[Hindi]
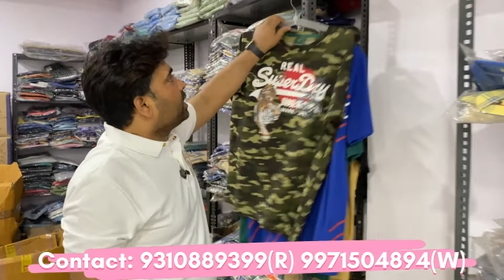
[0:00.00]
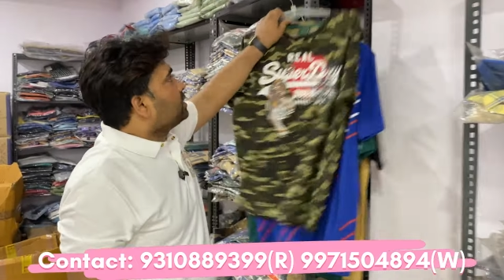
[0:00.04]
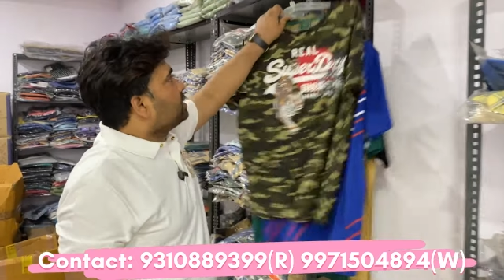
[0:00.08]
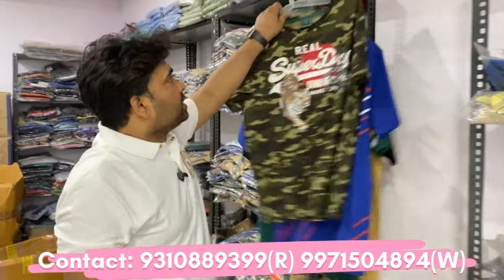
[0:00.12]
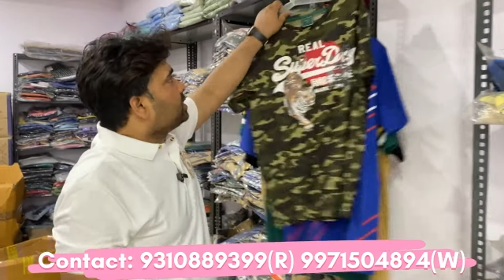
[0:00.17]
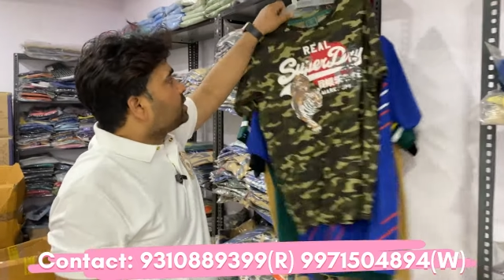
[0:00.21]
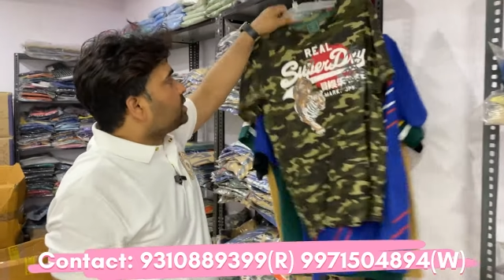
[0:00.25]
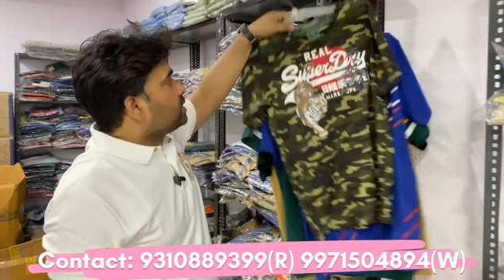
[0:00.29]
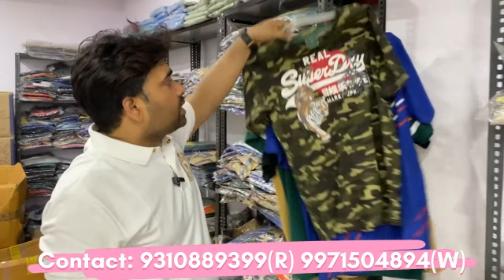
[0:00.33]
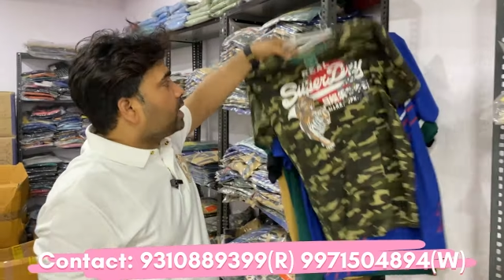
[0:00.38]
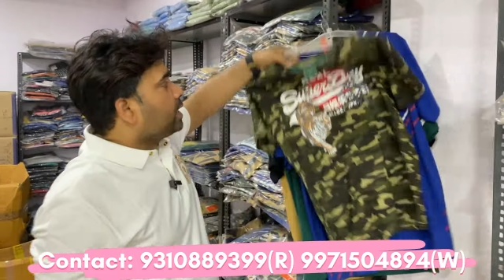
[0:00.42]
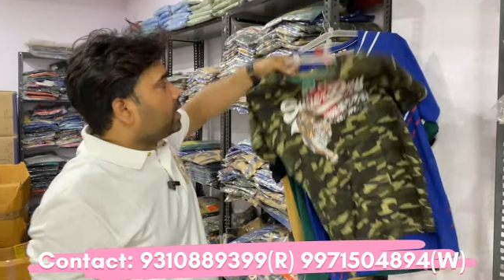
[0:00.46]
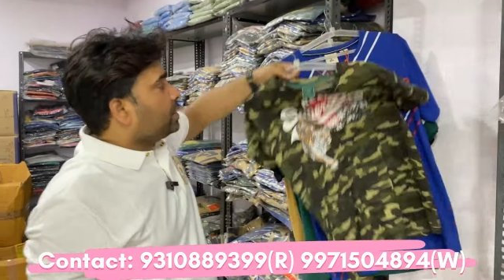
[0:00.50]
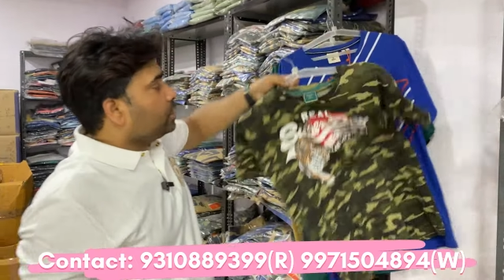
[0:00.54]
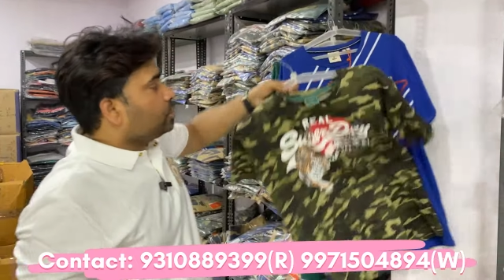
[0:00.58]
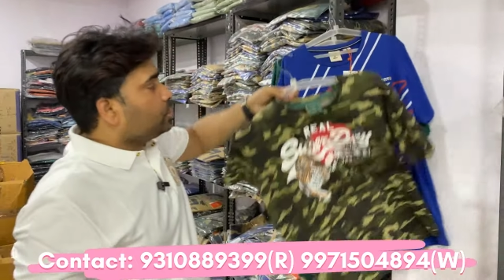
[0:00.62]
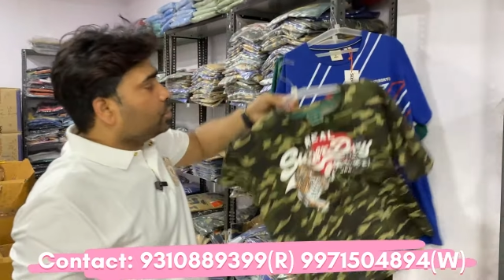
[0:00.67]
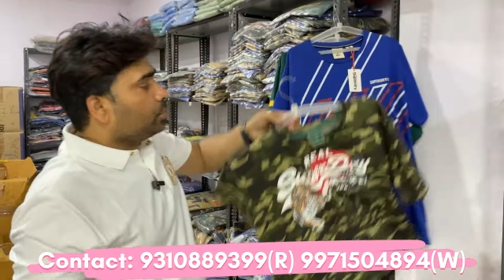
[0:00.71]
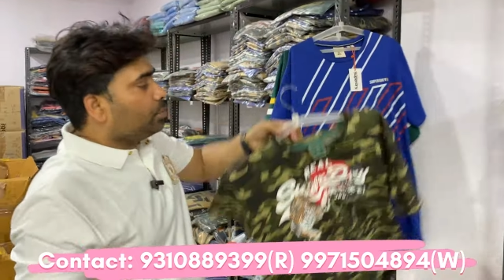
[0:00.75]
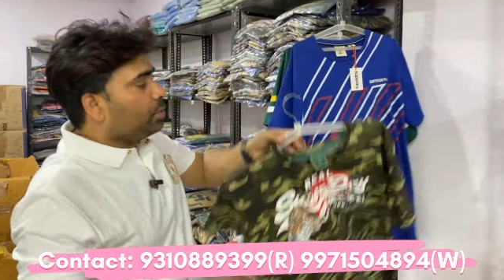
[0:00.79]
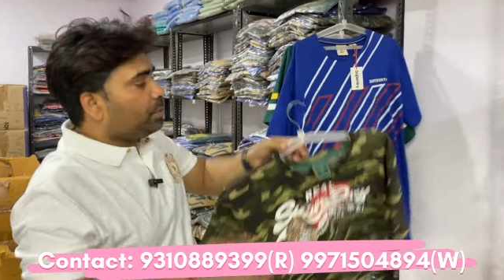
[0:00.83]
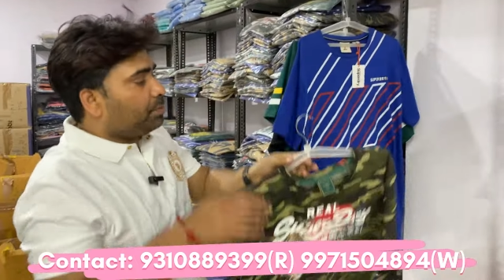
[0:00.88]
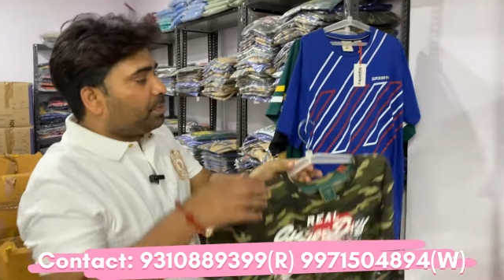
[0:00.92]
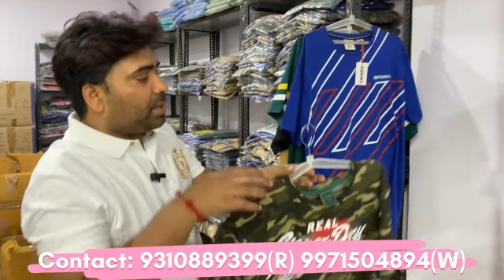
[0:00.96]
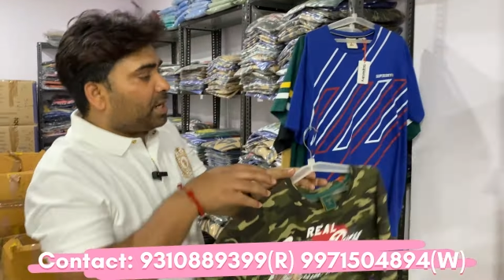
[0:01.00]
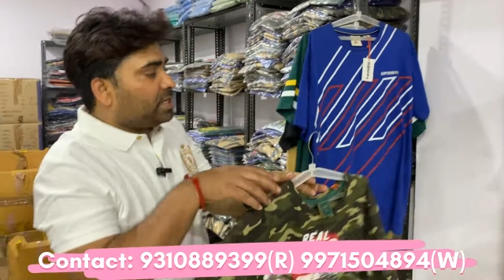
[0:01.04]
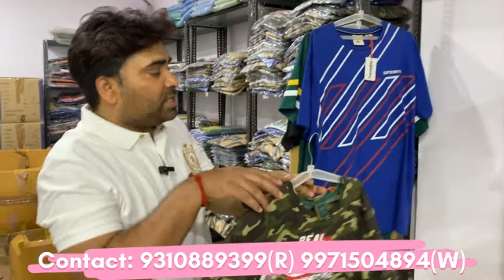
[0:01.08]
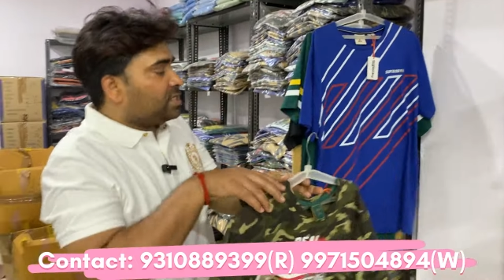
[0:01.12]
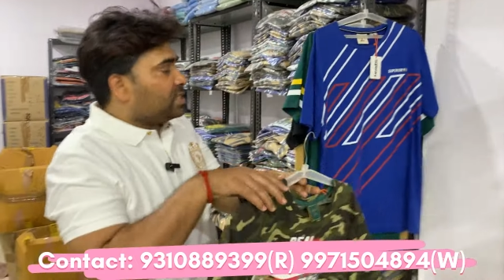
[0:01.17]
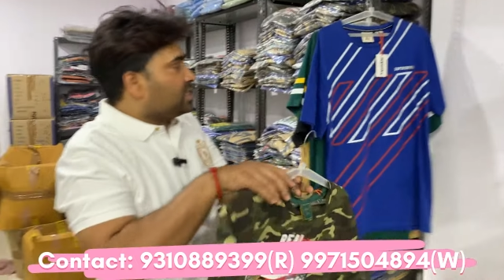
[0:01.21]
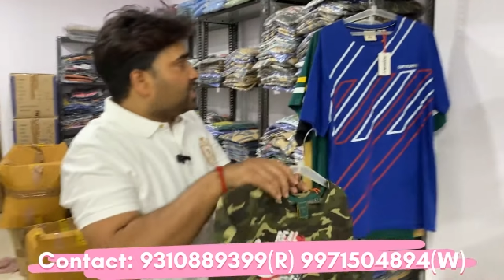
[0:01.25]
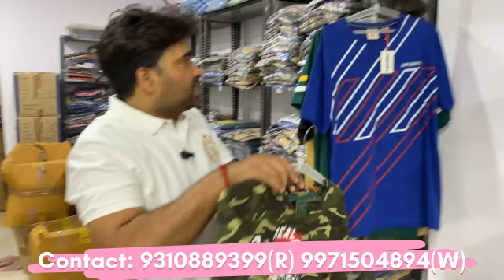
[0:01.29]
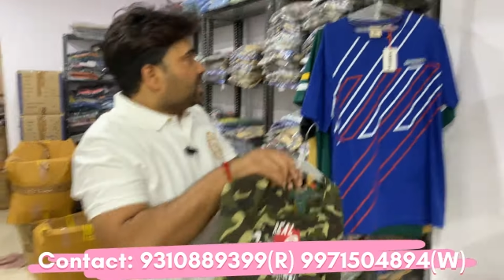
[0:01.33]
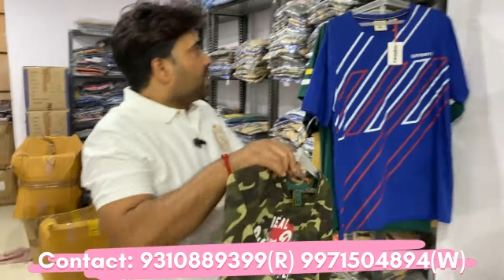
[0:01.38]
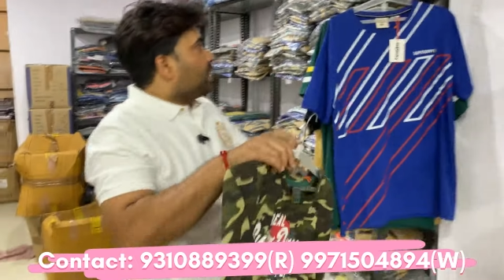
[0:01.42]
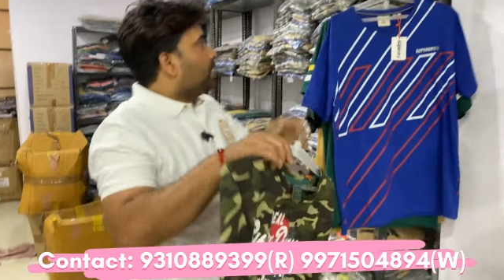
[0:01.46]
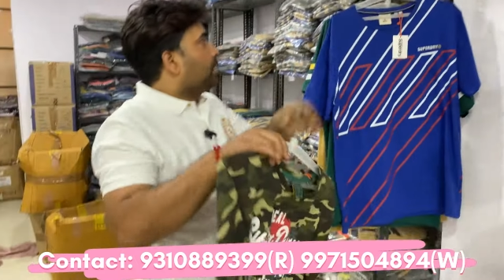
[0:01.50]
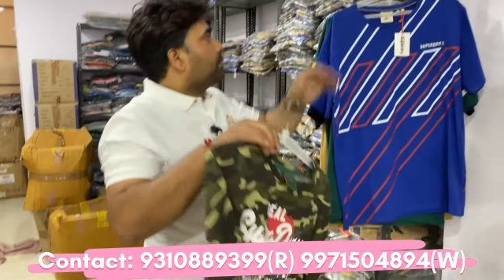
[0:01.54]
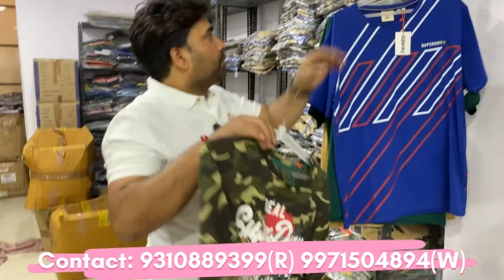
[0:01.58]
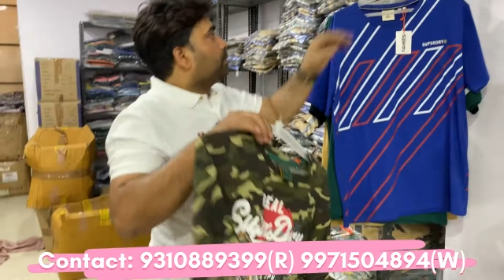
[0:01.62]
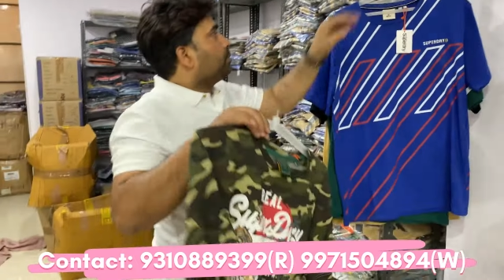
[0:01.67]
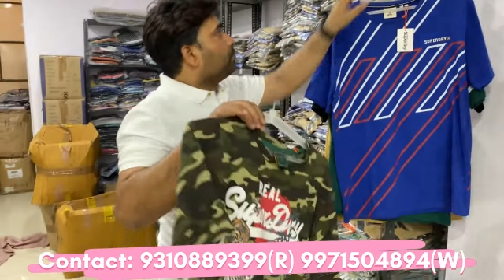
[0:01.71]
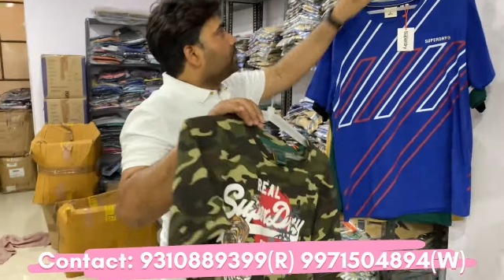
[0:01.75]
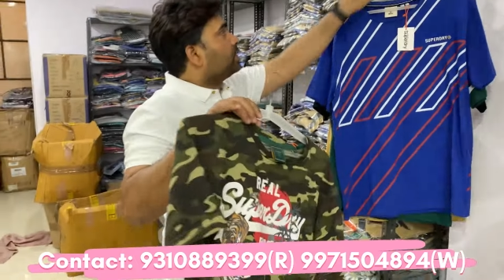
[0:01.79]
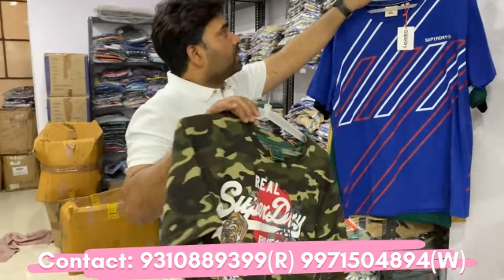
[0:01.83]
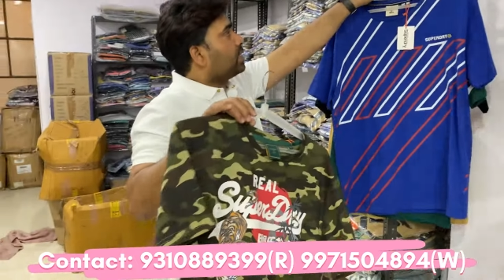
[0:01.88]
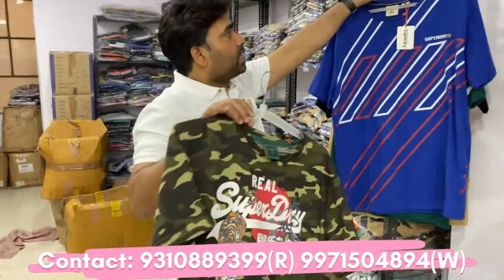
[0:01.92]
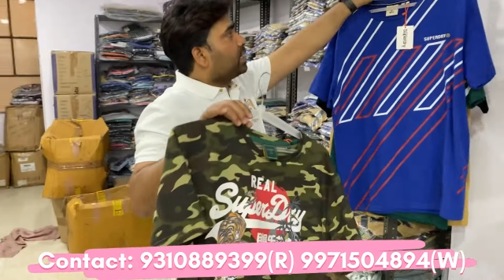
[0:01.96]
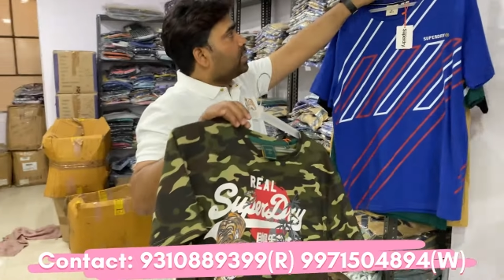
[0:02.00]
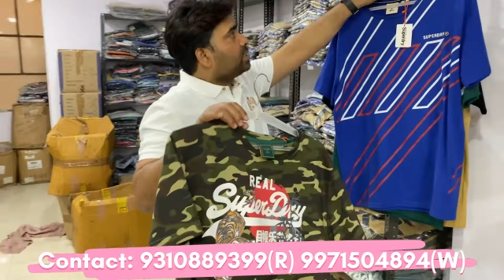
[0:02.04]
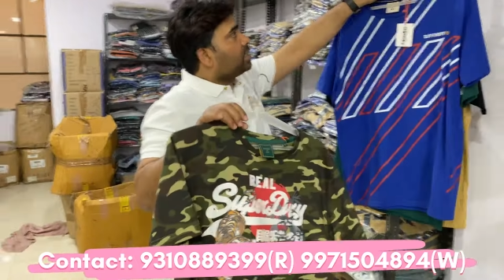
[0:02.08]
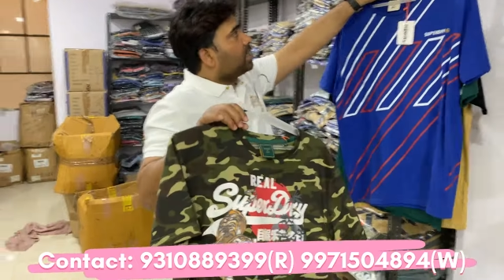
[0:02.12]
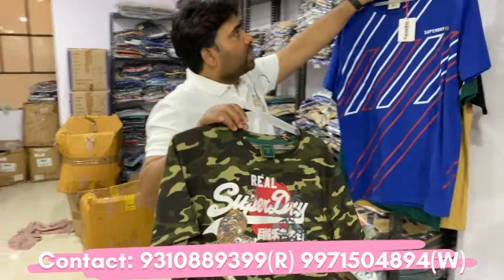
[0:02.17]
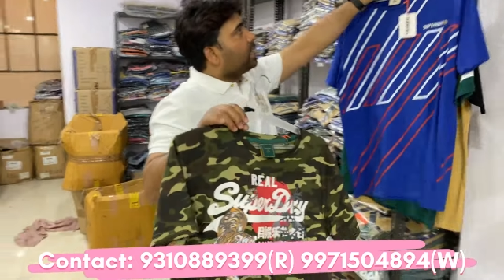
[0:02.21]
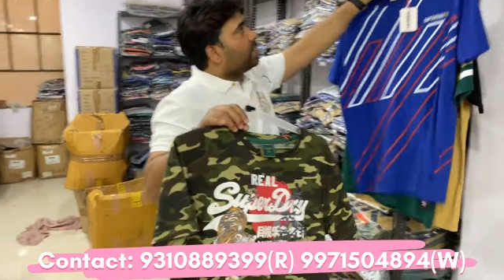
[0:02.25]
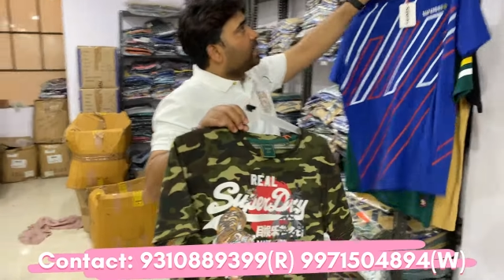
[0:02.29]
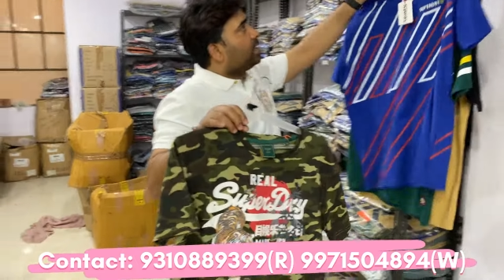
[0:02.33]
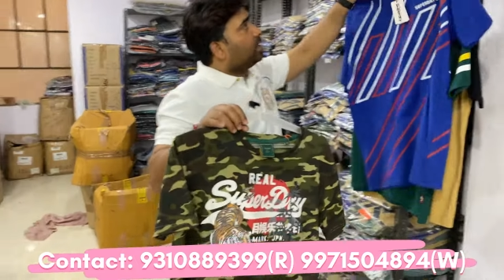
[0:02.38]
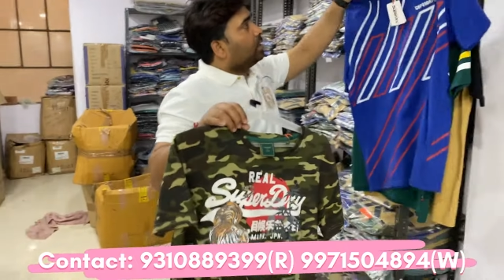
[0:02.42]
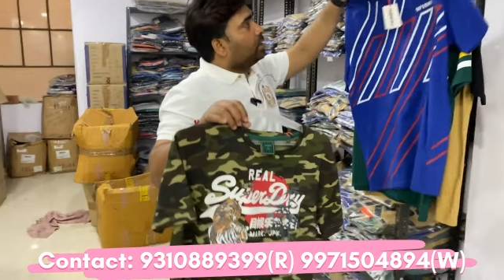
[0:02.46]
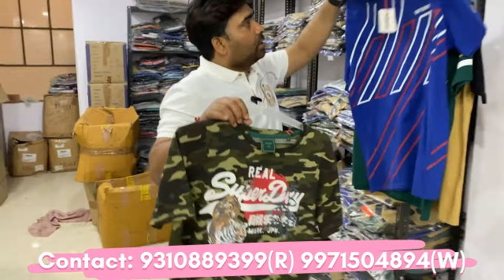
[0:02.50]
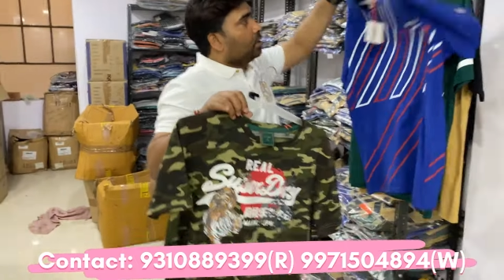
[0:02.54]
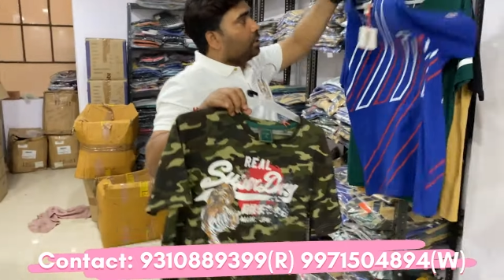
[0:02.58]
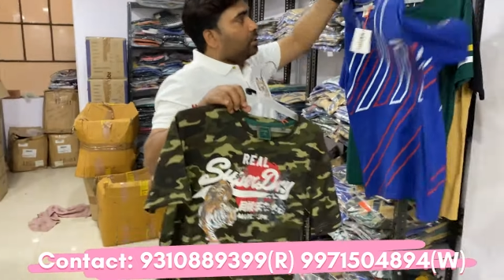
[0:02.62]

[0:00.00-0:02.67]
से सारे जो भी प्राइजेज़ यहाँ बताए जा रहे हैं